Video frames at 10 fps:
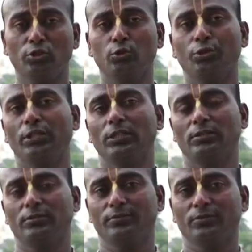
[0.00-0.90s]

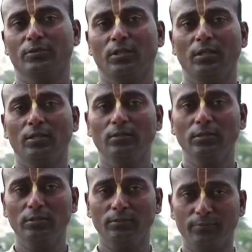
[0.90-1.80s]
சூரிகள்
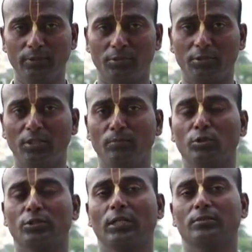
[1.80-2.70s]
நித்திய
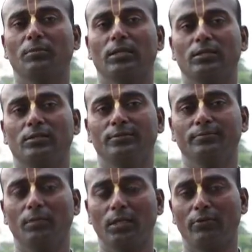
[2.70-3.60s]
முக்தாத்மாக்கள்
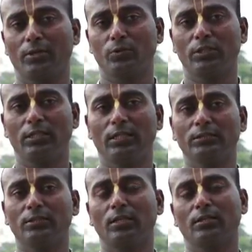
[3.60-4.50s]
பகவானுடைய
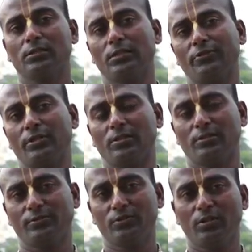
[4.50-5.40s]
அந்தரங்க
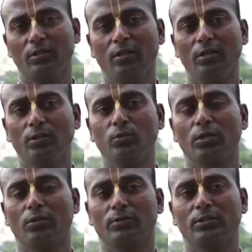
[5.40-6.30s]
சேவகர்கள்
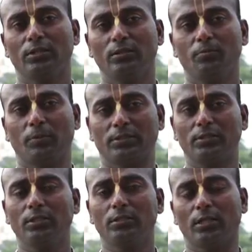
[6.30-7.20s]
இவங்களுக்கு வந்து
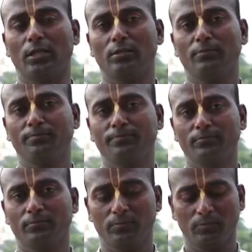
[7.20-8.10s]
பசி தாகம்
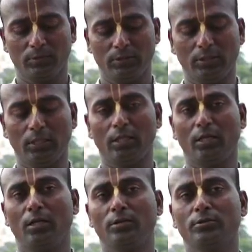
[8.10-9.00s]
இது
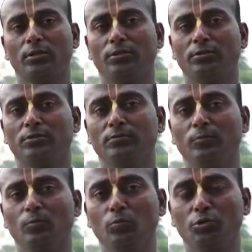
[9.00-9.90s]
எல்லாத்திலிருந்தும்
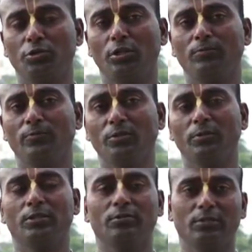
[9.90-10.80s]
முற்றிலும்
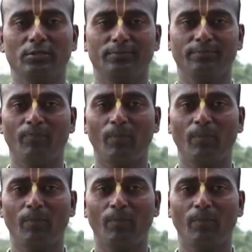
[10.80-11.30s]
விடுபட்டவர்கள்